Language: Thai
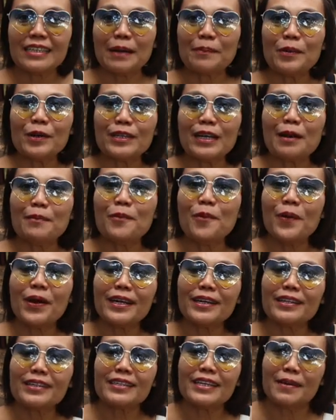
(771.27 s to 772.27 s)
ทั้งหมดทั้งมวล
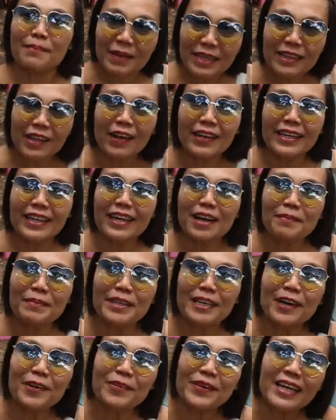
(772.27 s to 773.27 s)
ที่มีตอนนี้ก็มี
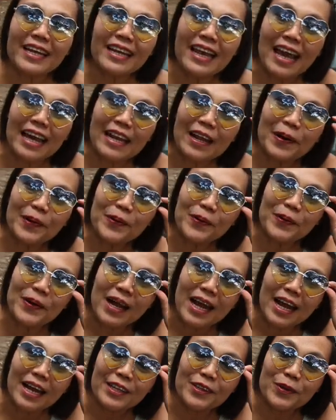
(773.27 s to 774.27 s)
เท่านี้แหละ แล้ว
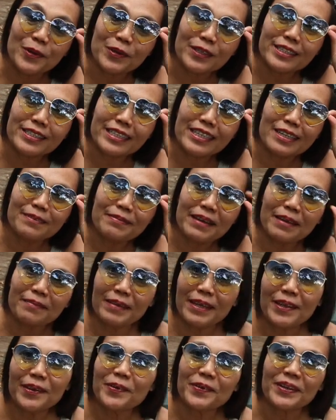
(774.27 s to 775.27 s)
หยุดซื้อไหม
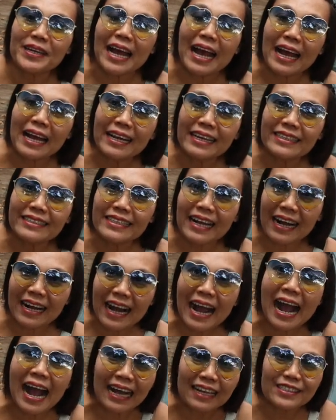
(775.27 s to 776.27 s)
ไม่หยุดนะยัง
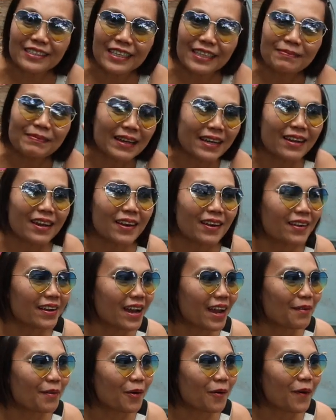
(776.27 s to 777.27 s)
หาซื้อไปเรื่
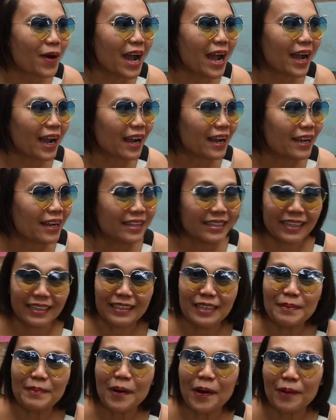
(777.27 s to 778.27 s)
อยๆ เพราะว่าอย่าง
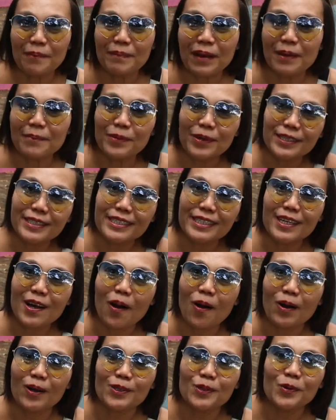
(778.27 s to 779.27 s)
ที่บอกไปเบิร์ซื้อข
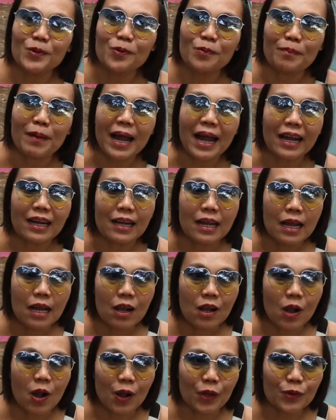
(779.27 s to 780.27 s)
องถูกมาก
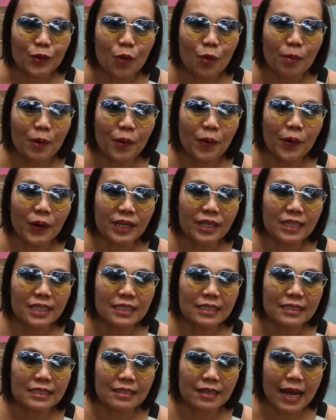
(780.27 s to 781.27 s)
ของถูกโระวด
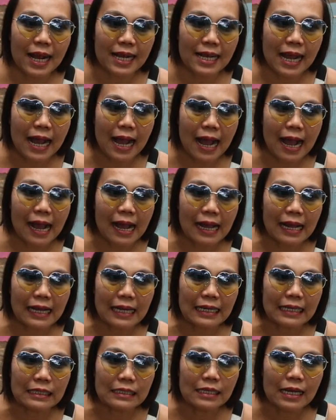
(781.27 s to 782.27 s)
คือราคา
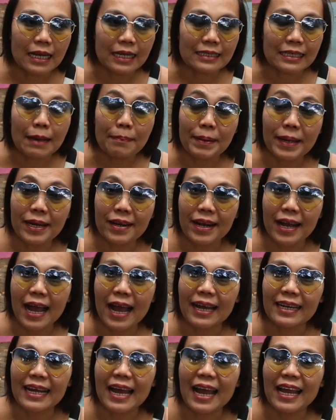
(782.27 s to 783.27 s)
ถ้าเป็นราคา
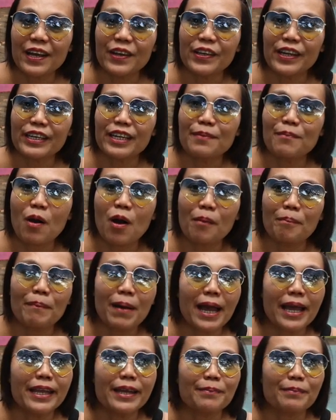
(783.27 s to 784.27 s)
ไทยก็อย่างที่บอกไป
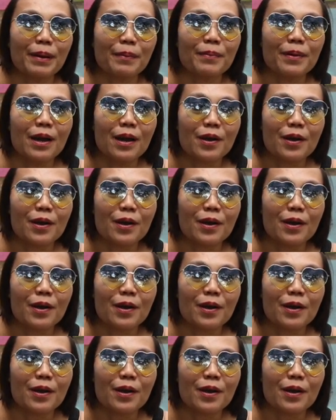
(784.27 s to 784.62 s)
อย่างแบบ